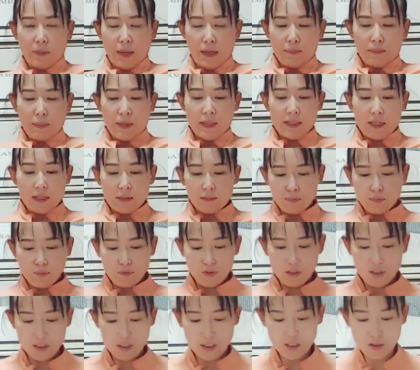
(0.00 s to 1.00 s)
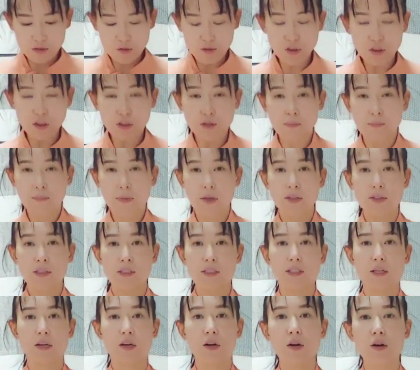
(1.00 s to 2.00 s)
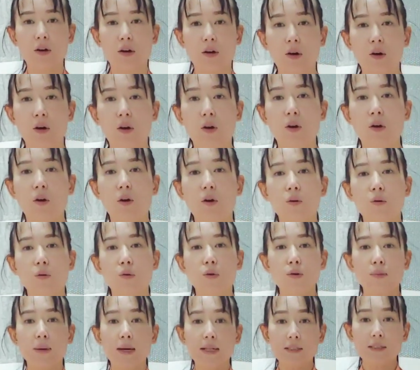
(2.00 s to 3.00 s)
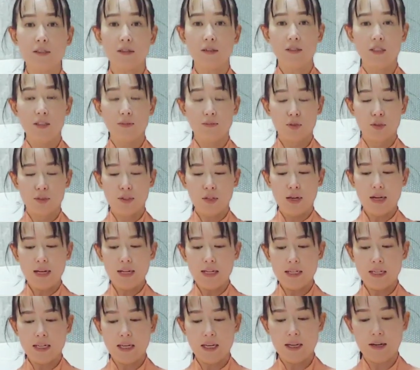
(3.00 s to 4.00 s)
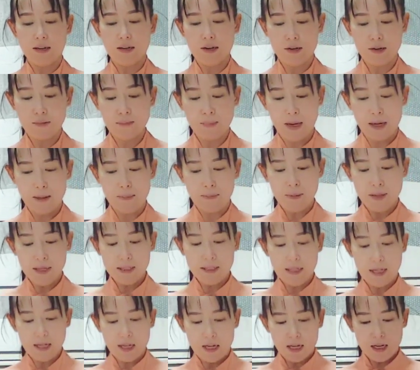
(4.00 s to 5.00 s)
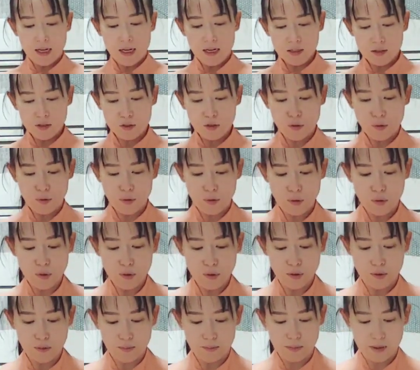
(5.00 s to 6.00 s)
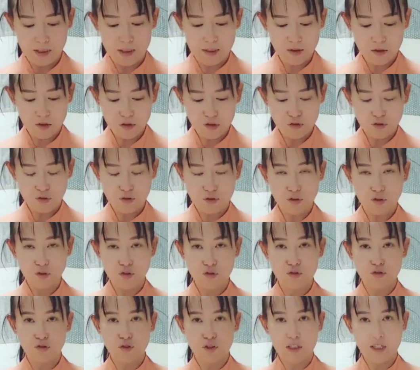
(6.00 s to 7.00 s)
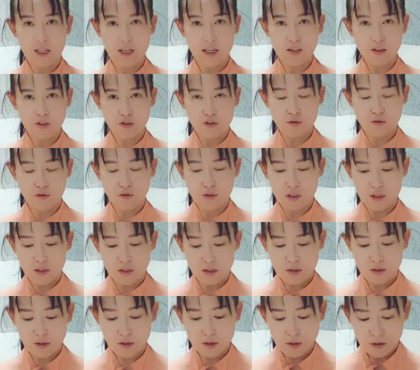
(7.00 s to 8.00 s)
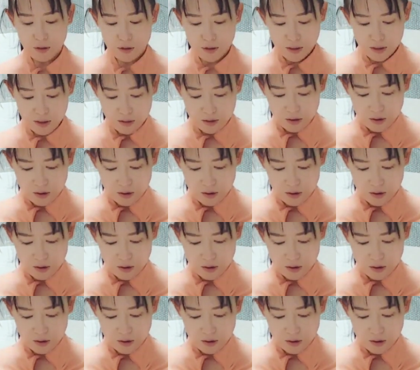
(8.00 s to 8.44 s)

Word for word: 발바닥 붙이시고 먼저 골반 열기부터 할게요. 발바닥 서로 밀어주는 거 유지하시고요.